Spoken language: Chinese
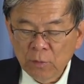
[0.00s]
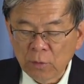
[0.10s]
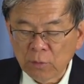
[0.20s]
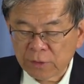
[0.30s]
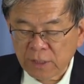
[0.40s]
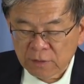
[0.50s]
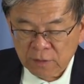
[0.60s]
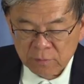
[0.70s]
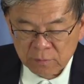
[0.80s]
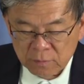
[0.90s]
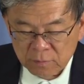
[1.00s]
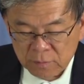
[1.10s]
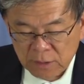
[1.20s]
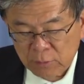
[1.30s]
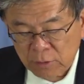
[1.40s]
又有些人
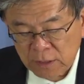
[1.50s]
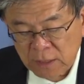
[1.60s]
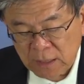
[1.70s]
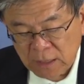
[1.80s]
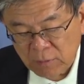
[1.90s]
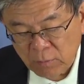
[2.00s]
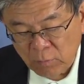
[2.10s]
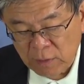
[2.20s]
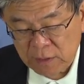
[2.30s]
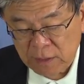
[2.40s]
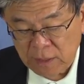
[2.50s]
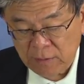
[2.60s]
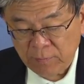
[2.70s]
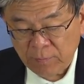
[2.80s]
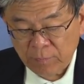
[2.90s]
提出一个问题：
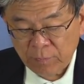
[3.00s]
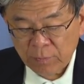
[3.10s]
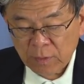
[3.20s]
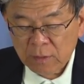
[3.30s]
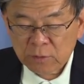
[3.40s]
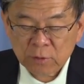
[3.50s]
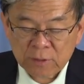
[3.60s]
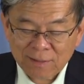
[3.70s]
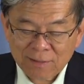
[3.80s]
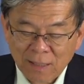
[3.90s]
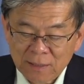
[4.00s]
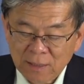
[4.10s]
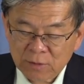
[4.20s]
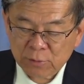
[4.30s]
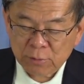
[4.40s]
究竟但以
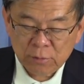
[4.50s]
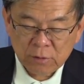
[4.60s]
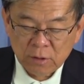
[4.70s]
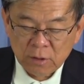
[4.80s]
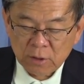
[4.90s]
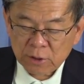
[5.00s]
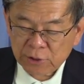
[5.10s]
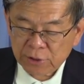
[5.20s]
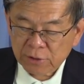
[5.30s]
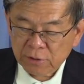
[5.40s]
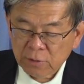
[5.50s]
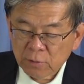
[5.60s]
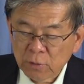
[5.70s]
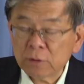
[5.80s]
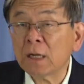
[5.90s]
理书是
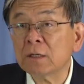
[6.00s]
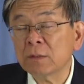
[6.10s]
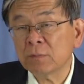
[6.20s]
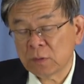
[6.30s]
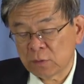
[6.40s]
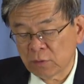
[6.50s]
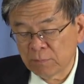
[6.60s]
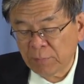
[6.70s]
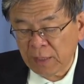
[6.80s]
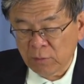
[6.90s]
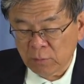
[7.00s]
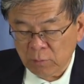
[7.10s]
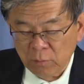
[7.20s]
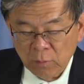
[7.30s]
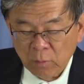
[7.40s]
犹太人从被
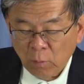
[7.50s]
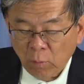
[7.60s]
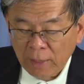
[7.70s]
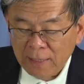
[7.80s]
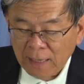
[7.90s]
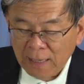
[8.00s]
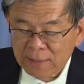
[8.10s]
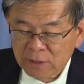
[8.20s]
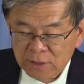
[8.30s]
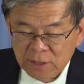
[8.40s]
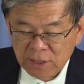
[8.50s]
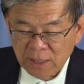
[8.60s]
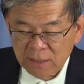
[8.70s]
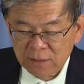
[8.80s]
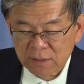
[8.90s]
掳 回来之
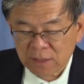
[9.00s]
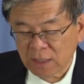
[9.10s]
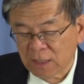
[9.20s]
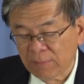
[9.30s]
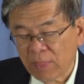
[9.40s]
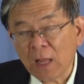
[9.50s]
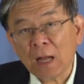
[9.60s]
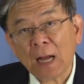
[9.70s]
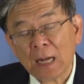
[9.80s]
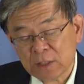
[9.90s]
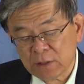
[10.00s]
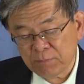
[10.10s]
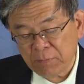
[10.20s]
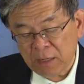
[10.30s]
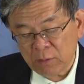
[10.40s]
前写的，还是
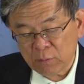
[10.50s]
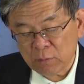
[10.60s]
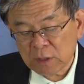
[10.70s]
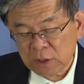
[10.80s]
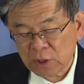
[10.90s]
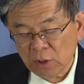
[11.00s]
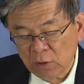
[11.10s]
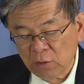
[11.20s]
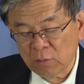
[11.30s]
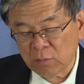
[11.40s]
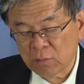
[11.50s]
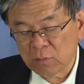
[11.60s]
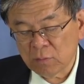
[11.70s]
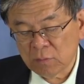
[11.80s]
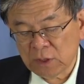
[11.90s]
被掳之后
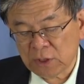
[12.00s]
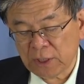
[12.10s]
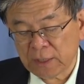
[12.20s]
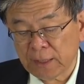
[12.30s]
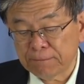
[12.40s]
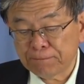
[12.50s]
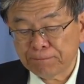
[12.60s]
写的？